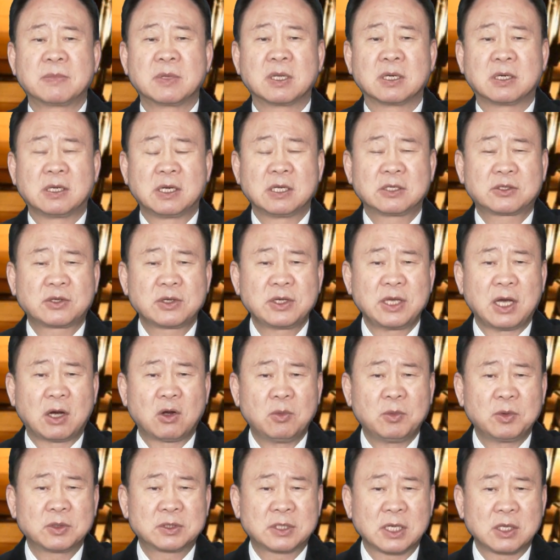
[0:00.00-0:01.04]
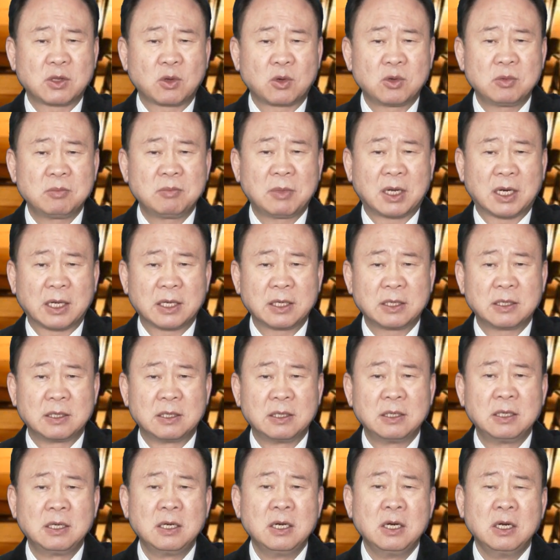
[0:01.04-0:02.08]
그래서 야고보 사도는
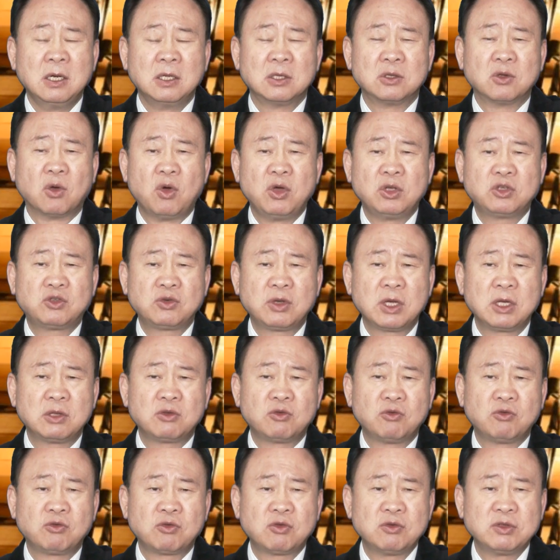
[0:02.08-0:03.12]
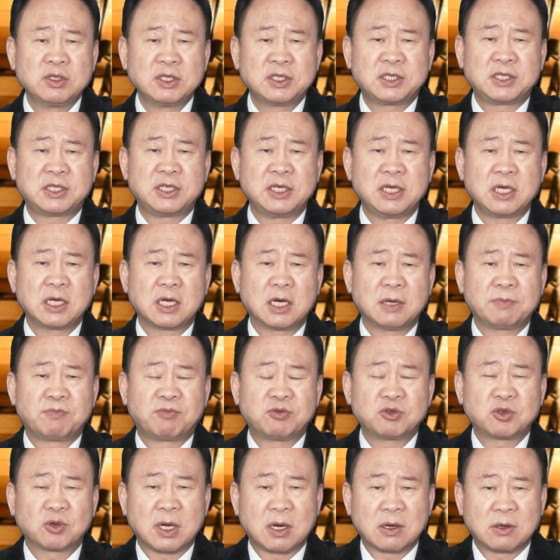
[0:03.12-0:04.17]
말하기를 너희 중에 누구든지 지혜가
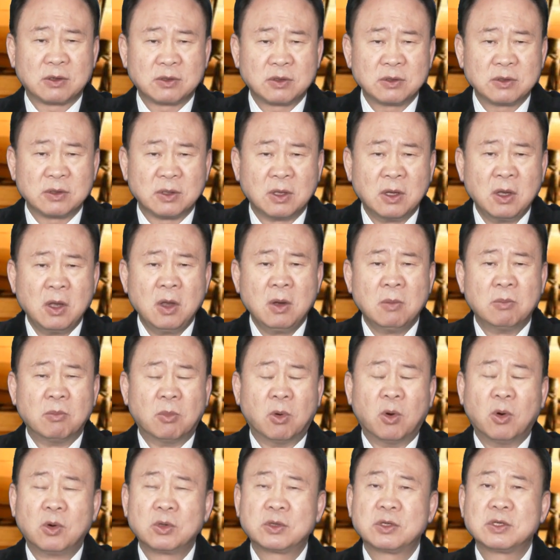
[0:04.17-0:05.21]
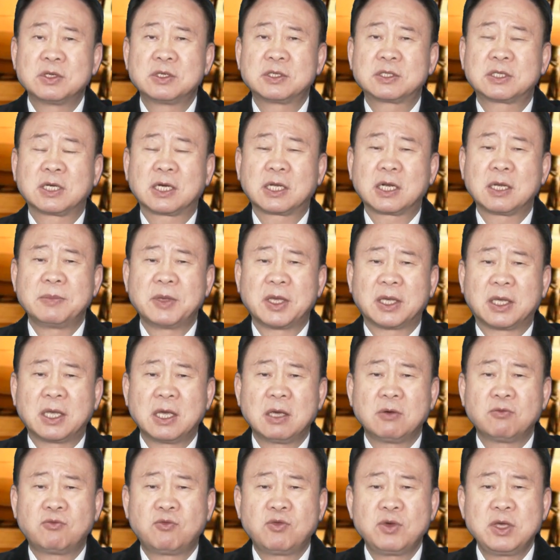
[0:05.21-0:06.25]
부족하거든 모든
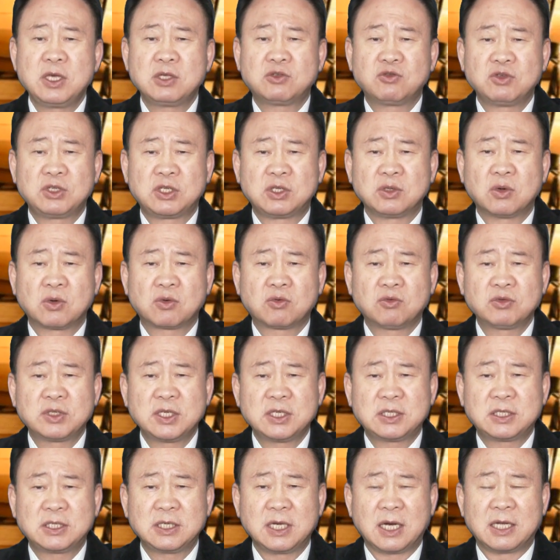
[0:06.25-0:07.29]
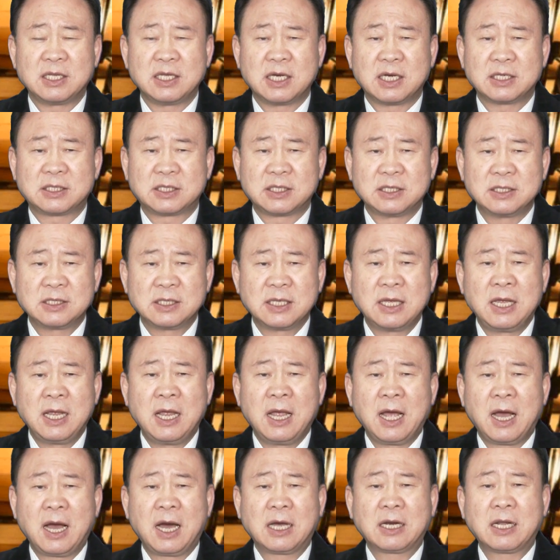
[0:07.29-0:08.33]
사람에게 후히 주시고 꾸짖지 아니하시는
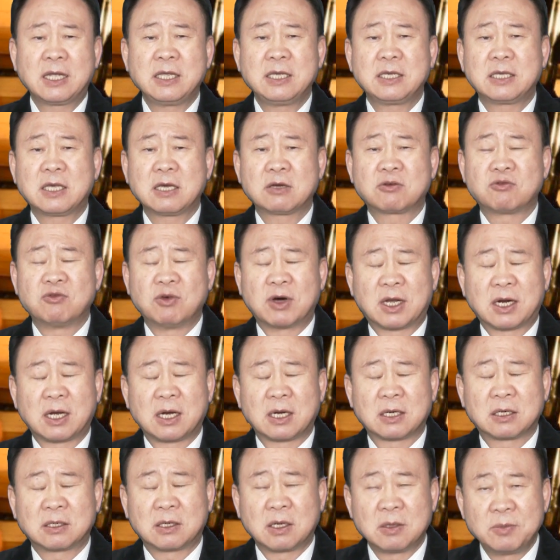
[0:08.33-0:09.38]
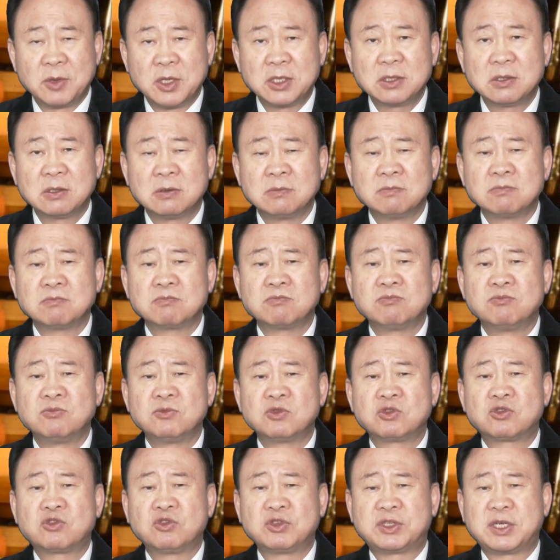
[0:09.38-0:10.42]
하나님께 구하라. 그러면
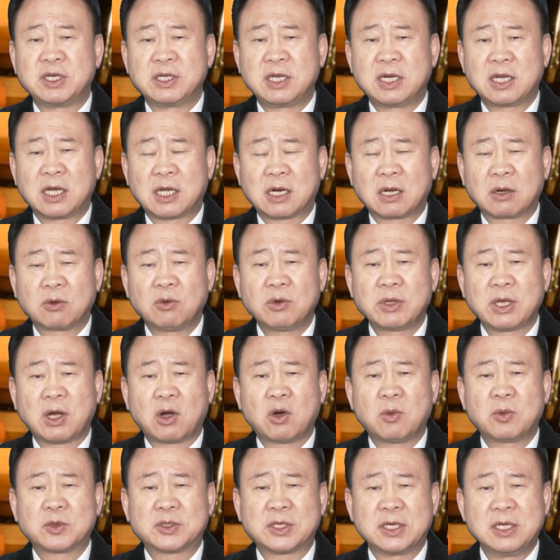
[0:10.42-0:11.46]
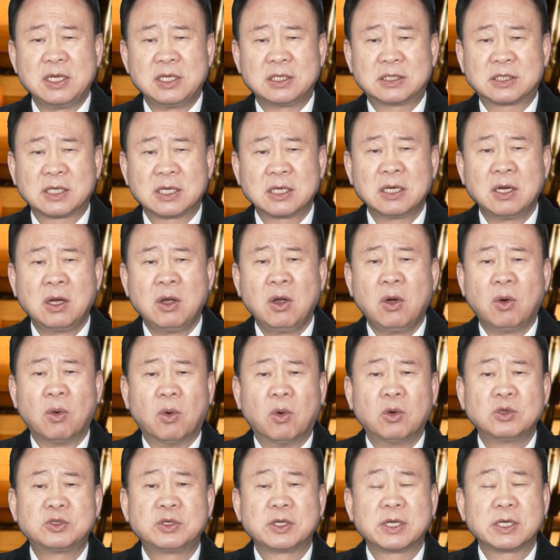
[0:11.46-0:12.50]
주시리라라고 야고보서 1장
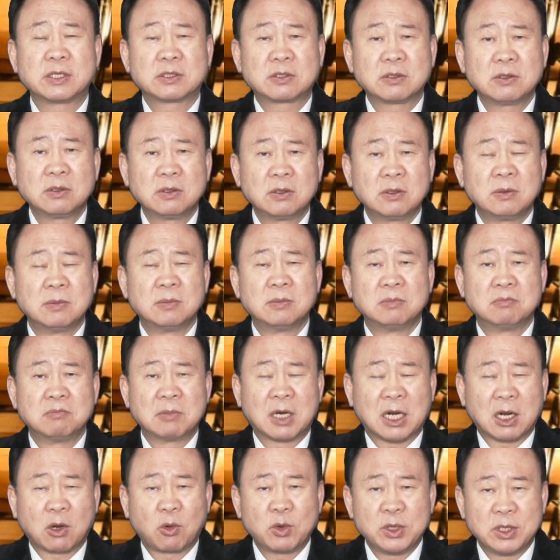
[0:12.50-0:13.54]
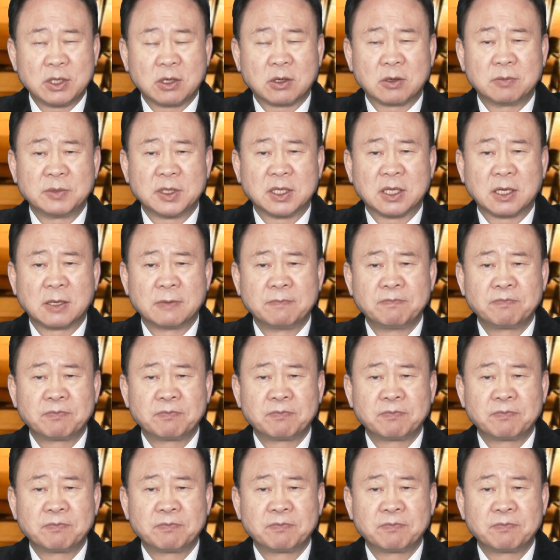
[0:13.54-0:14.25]
5절에서 말하고 있는 겁니다.